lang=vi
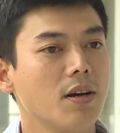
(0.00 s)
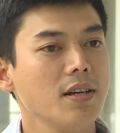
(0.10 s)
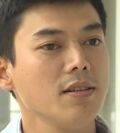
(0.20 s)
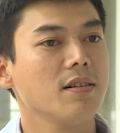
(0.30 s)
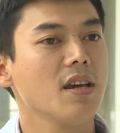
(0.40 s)

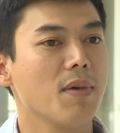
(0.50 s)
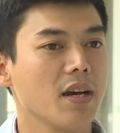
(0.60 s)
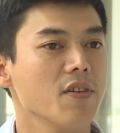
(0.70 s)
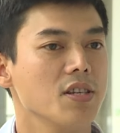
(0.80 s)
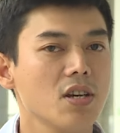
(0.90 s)
với những cái mặt
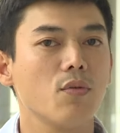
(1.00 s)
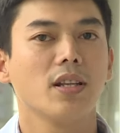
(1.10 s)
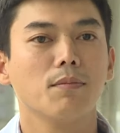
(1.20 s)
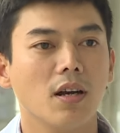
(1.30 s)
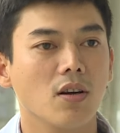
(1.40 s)
về sức
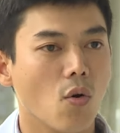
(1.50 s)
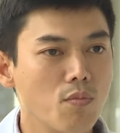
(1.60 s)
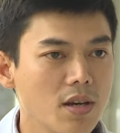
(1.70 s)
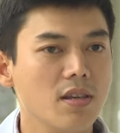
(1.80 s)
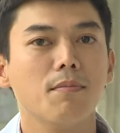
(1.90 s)
khỏe tâm thần
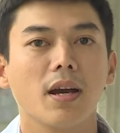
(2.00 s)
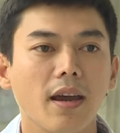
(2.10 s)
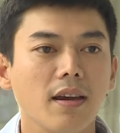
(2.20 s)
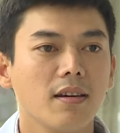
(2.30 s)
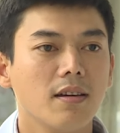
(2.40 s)
cũng như những mặt
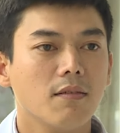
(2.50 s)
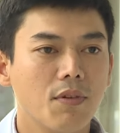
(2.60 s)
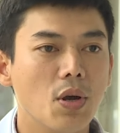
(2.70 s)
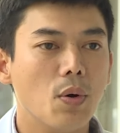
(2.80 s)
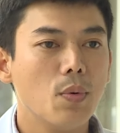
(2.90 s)
khác.
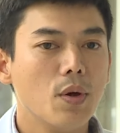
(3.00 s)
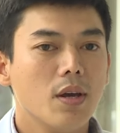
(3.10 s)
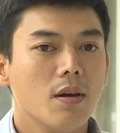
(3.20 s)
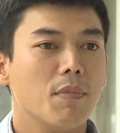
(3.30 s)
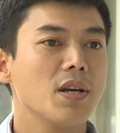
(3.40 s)
Ví dụ
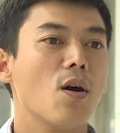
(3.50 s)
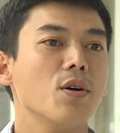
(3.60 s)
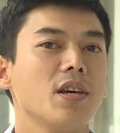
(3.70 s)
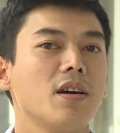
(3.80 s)
mình ngồi